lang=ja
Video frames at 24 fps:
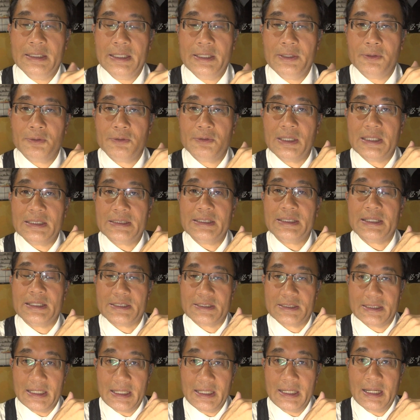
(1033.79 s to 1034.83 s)
で翌朝
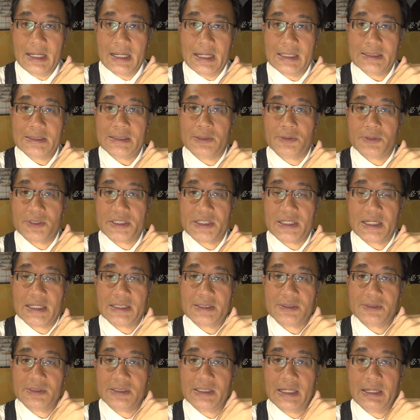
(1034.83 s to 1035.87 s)
ですね朝の始
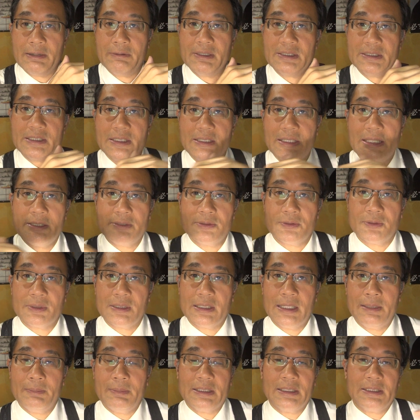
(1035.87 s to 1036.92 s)
発に合わせてそ
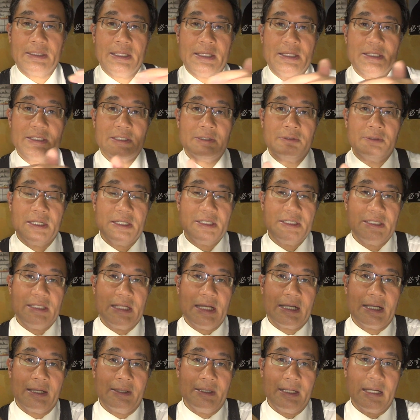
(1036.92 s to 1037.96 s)
こからまた電車を出して